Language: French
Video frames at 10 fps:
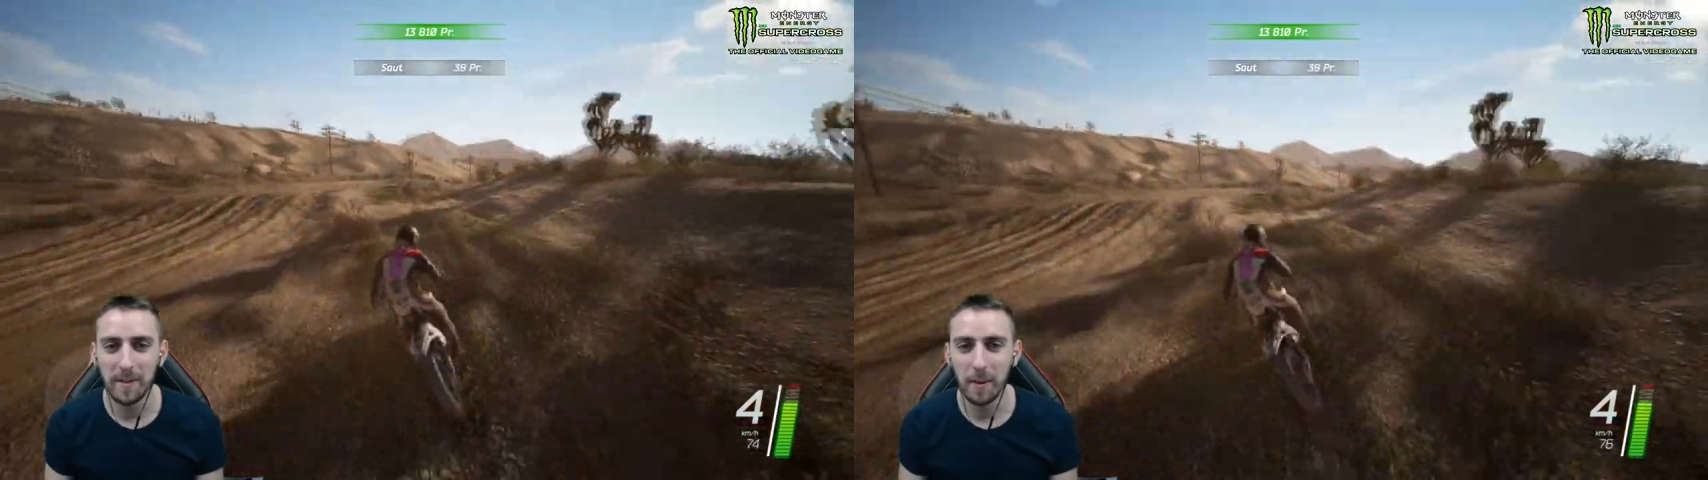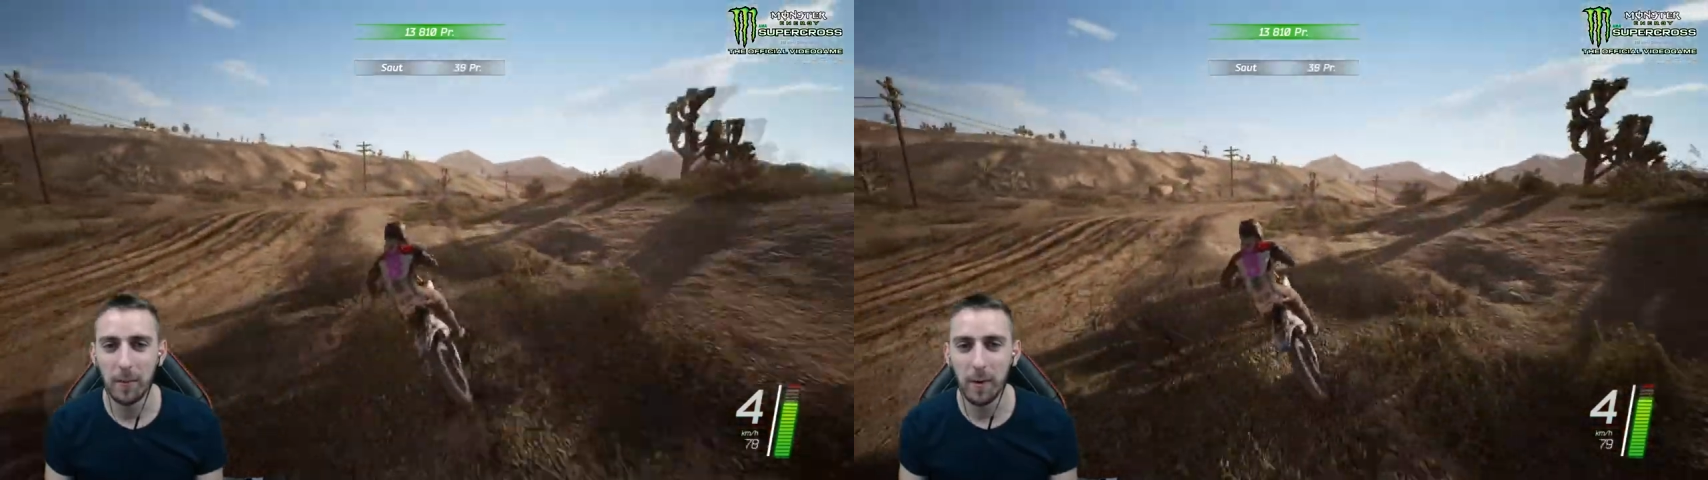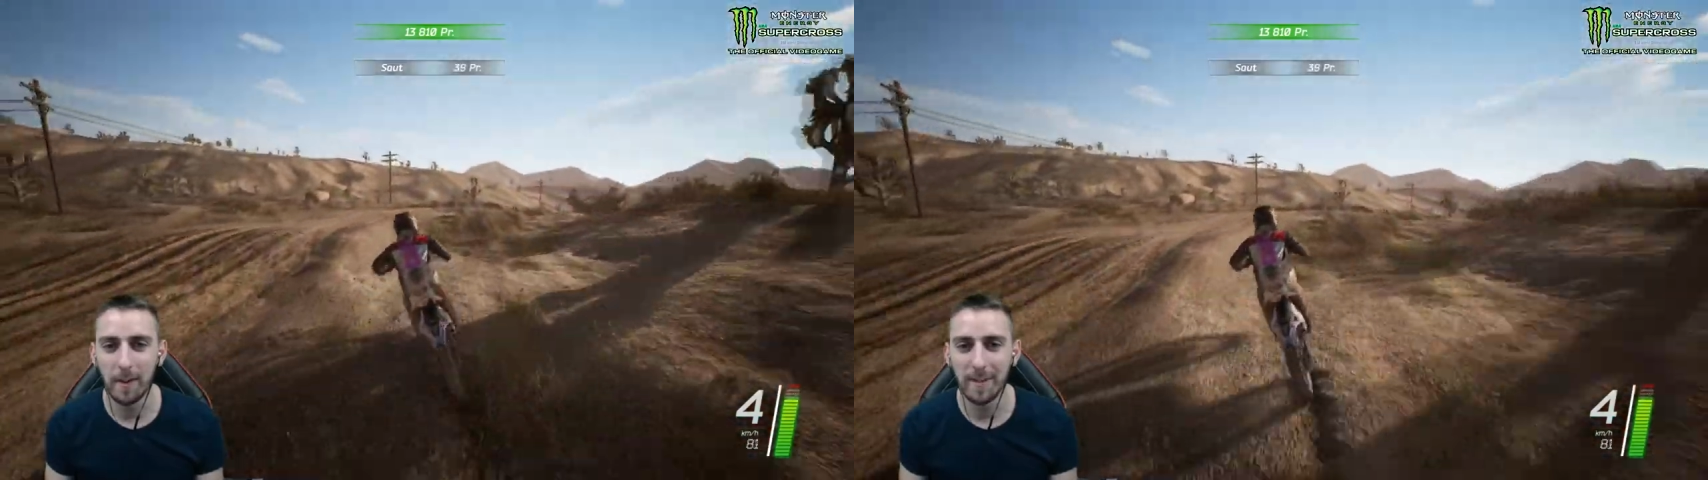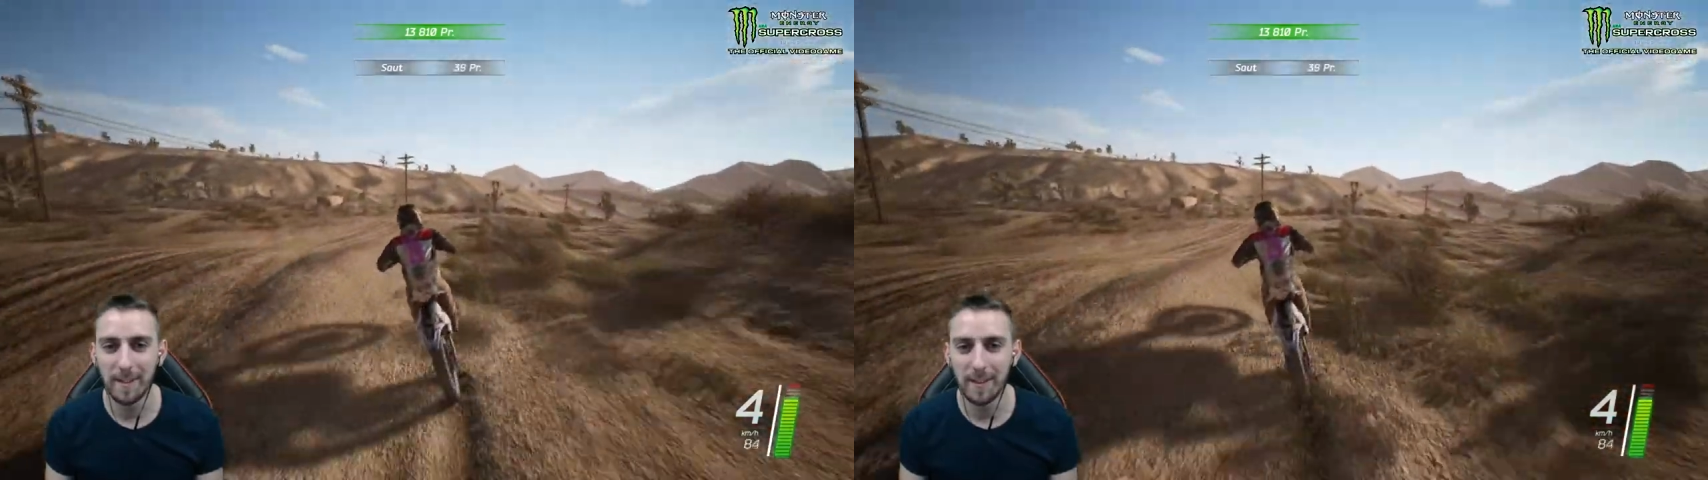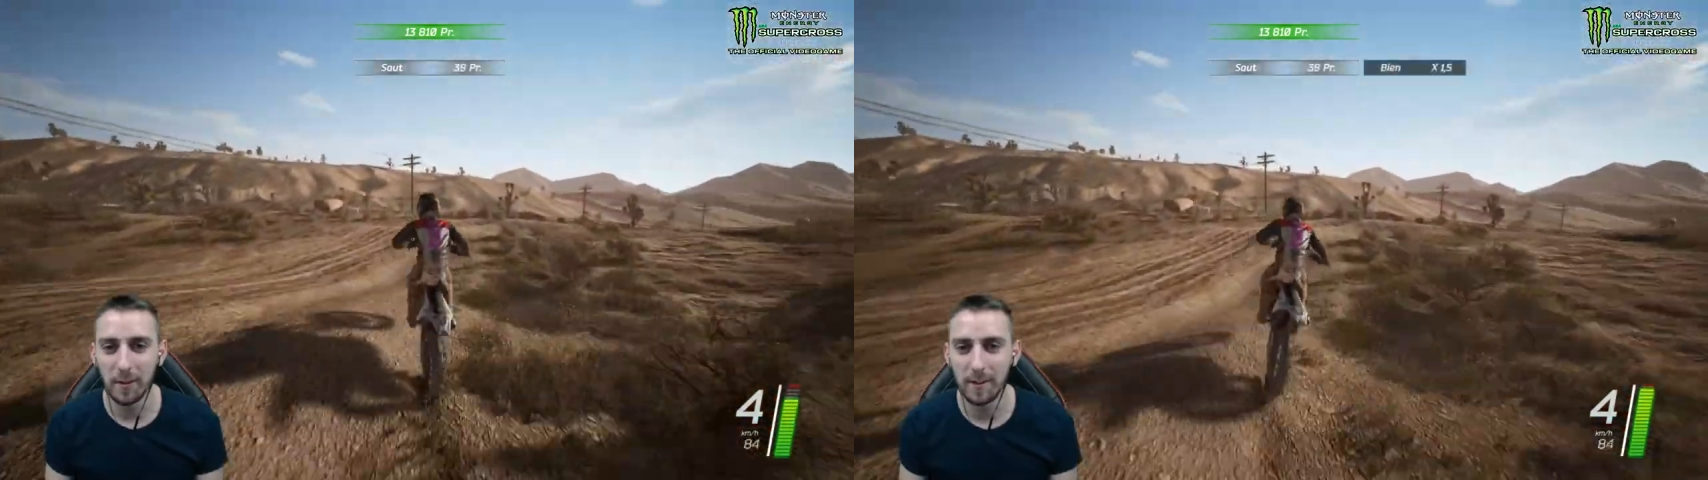ça me fait,
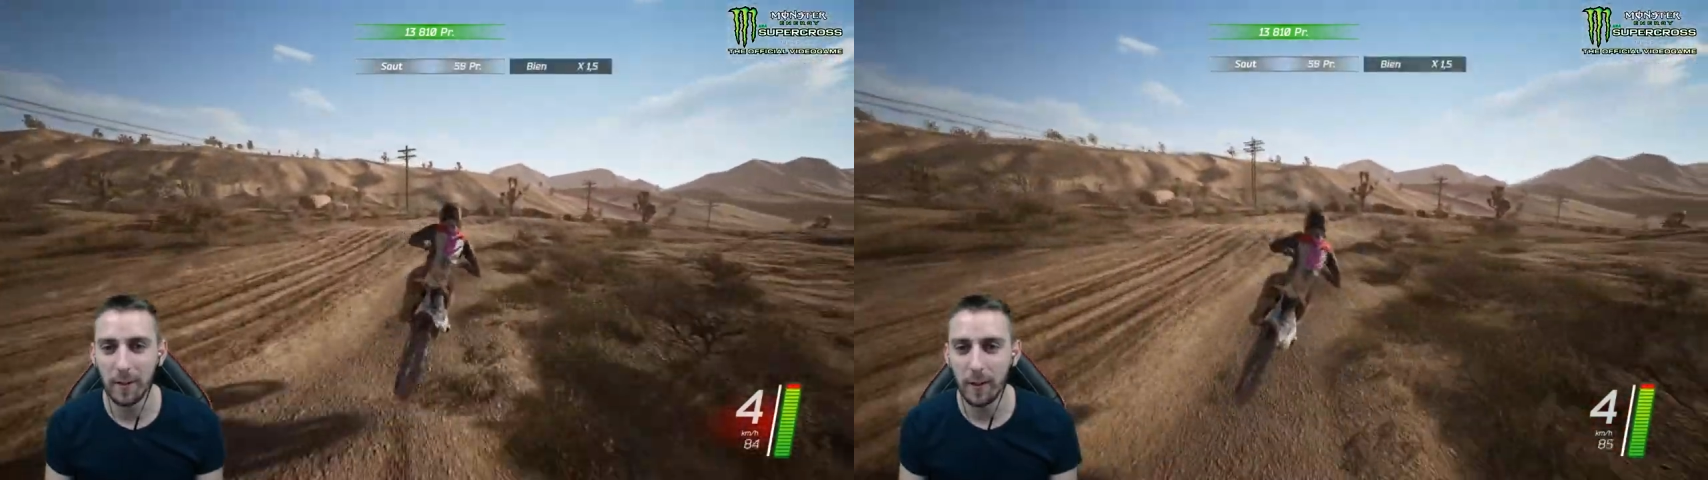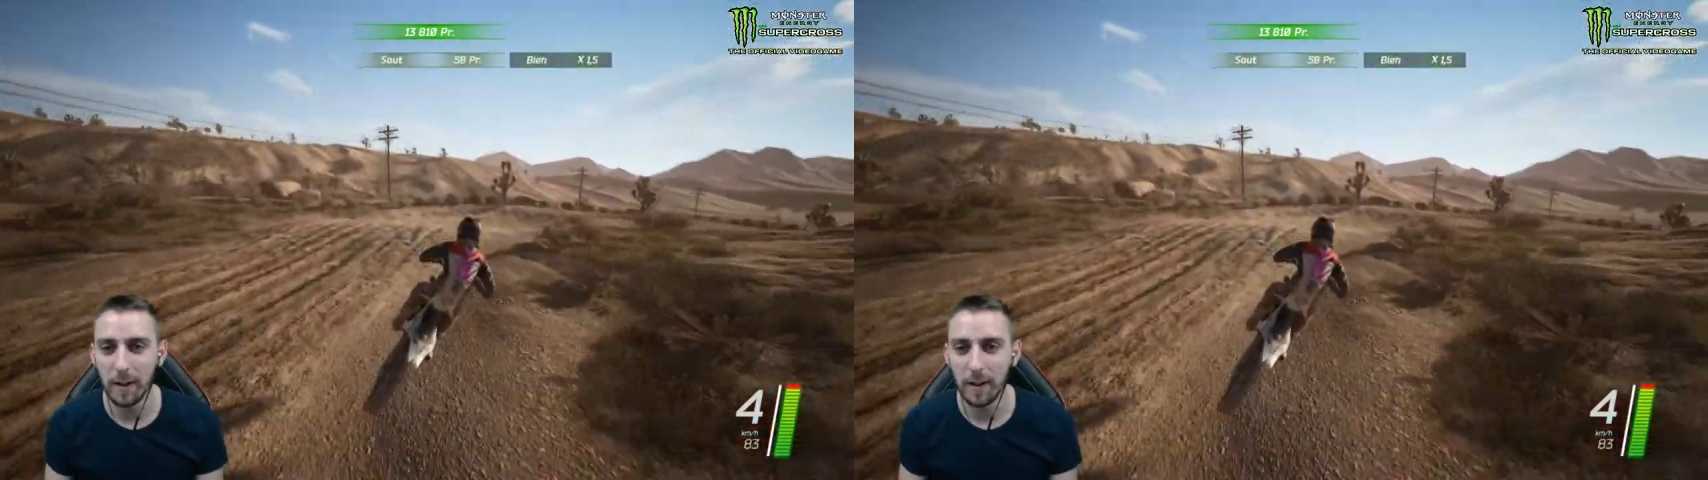ça,